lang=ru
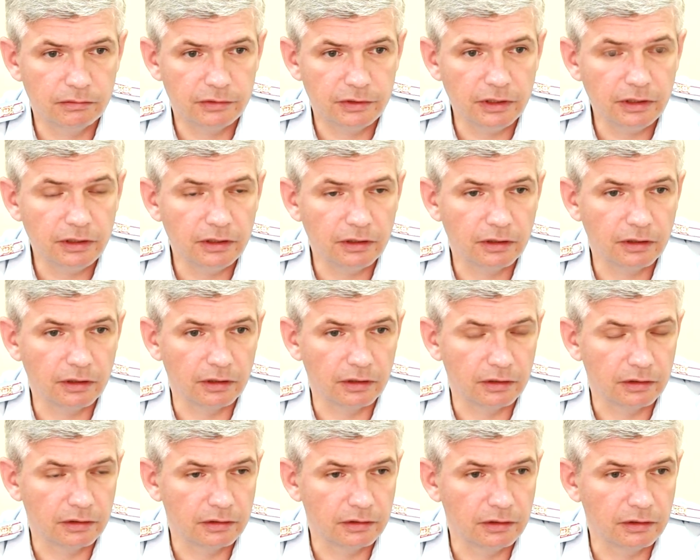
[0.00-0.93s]

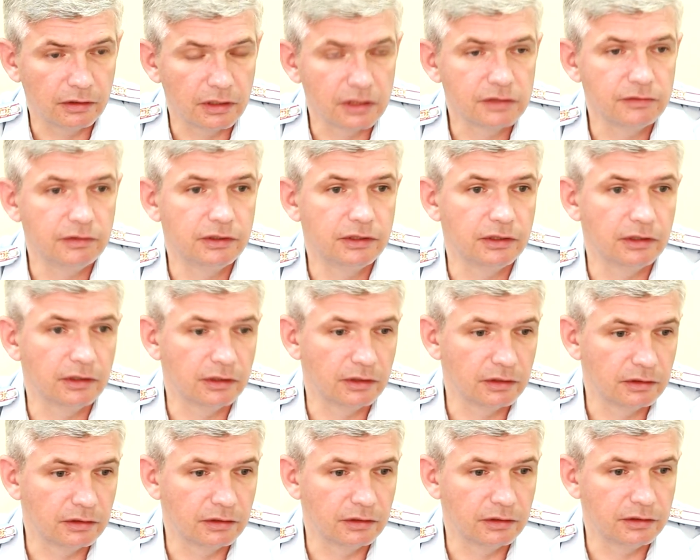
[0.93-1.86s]
техника, э,
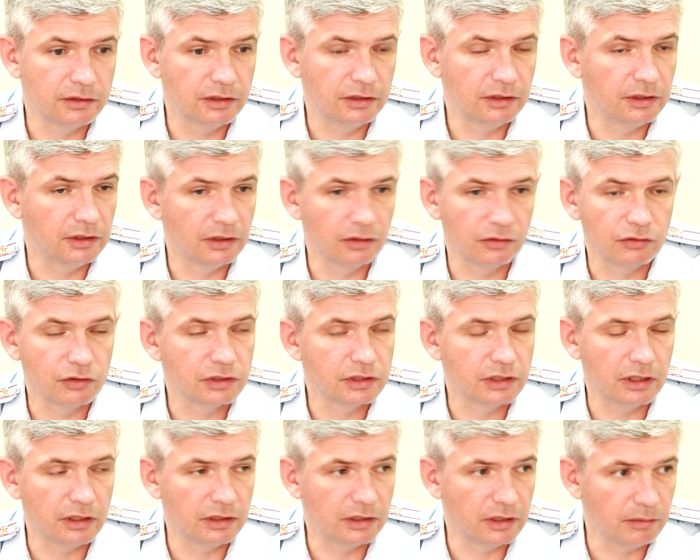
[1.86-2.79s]
развитие техники, оно не
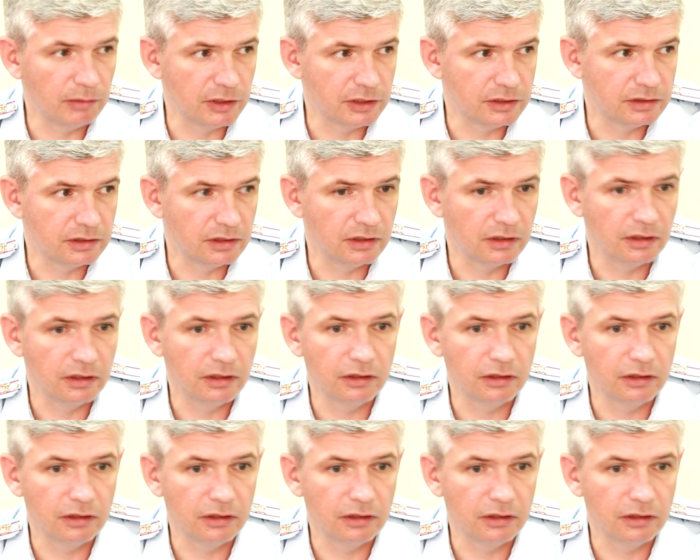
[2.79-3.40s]
стоит на месте.